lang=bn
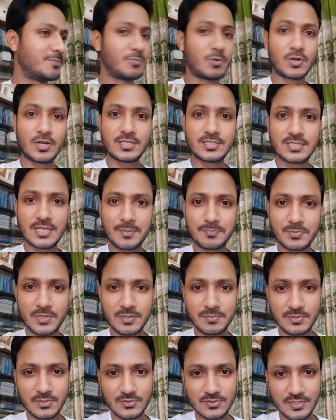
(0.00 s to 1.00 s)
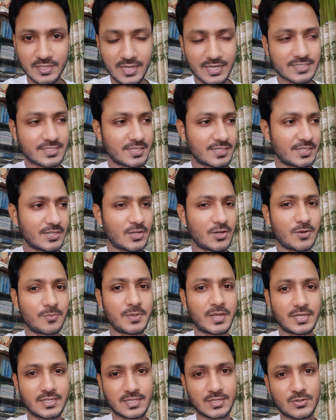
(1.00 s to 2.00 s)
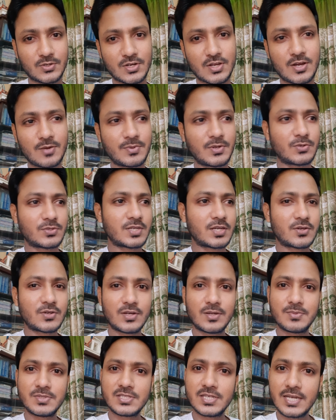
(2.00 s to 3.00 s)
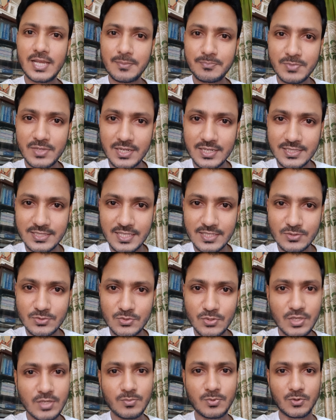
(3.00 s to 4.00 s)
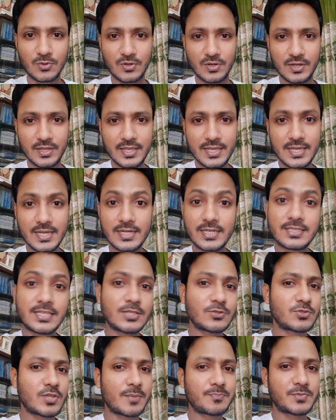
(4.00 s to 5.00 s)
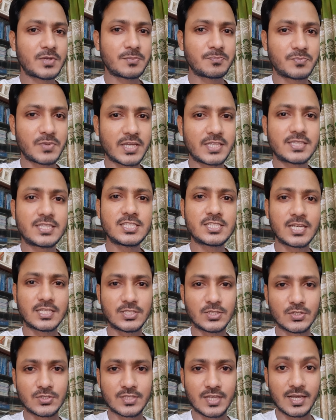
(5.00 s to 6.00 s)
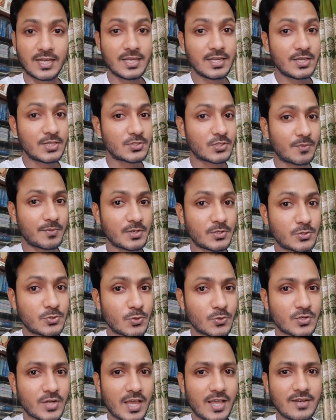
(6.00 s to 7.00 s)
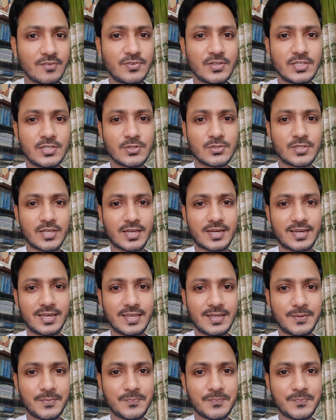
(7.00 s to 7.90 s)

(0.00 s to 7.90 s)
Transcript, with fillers: বলেন যে আপনার বিরুদ্ধে অ্যাকশান নেওয়া হবে এটা করা হবে ওটা করা হবে সেটা আপনার নিতান্তই ভুল নিতান্তই আপনার ব্যক্তি স্বাধীনতা তবে টোটাল ভিডিও দেখলে